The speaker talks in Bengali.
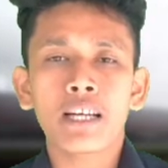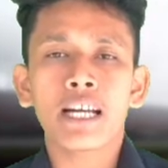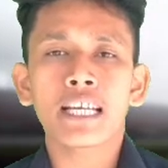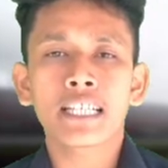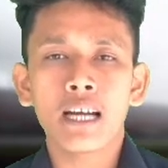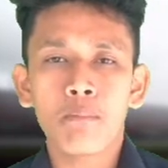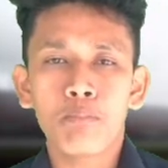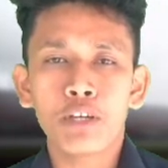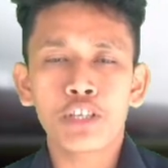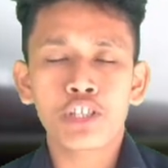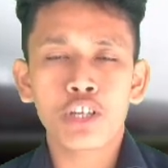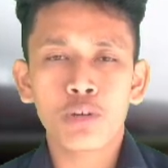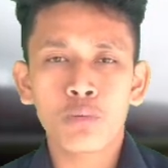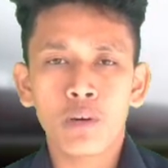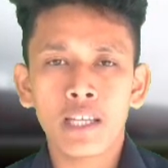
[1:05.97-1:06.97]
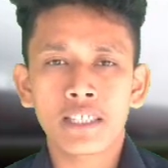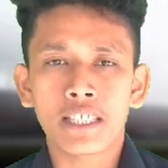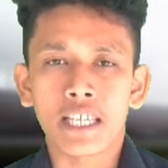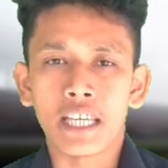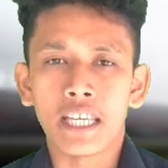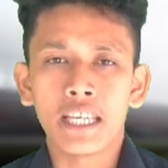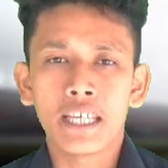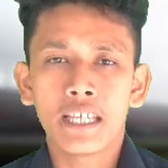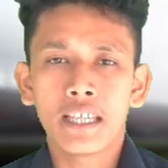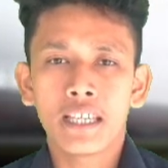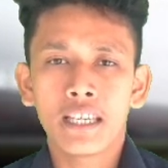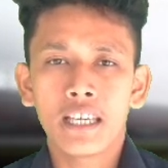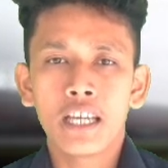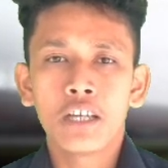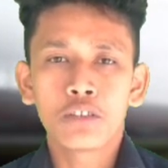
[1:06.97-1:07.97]
বা কার কম্পিটিশন রয়েছে
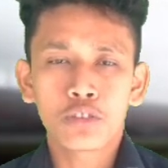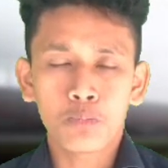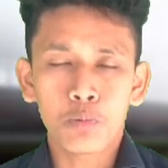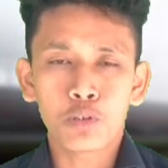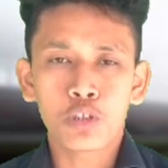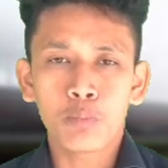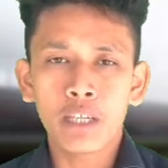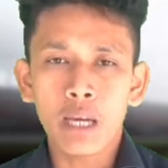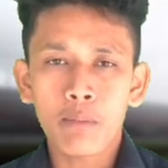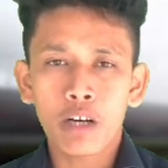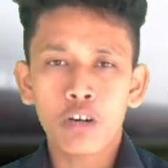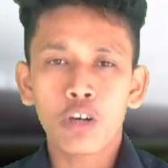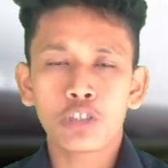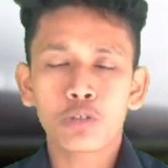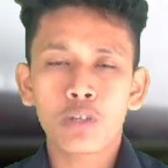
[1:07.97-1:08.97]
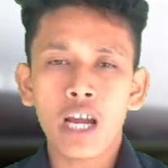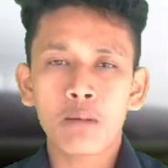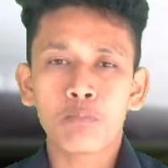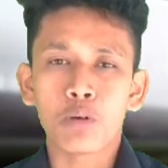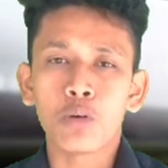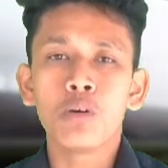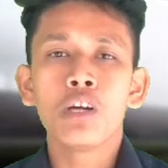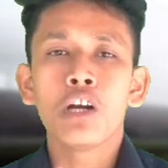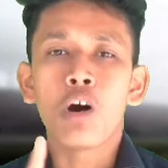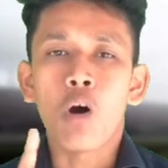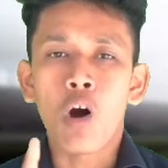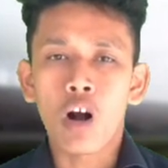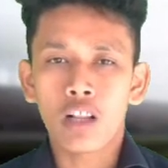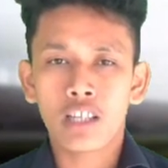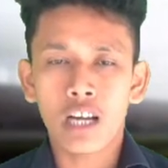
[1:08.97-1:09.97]
সো প্রথমেই আমরা নজর রাখবো
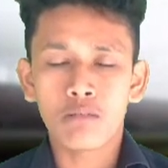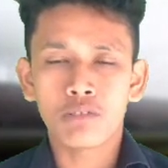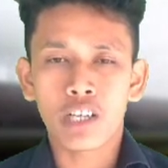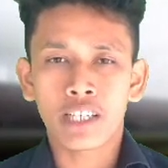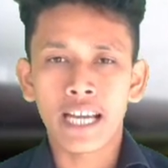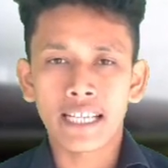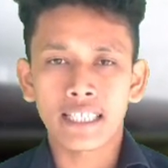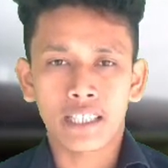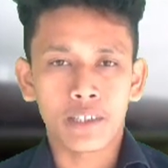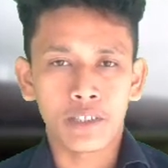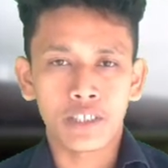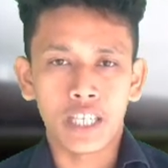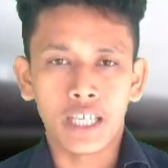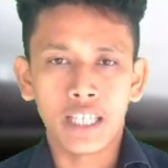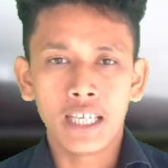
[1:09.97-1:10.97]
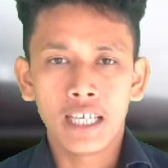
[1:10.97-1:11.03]
অলরাউন্ডার ক্যাটাগরিতে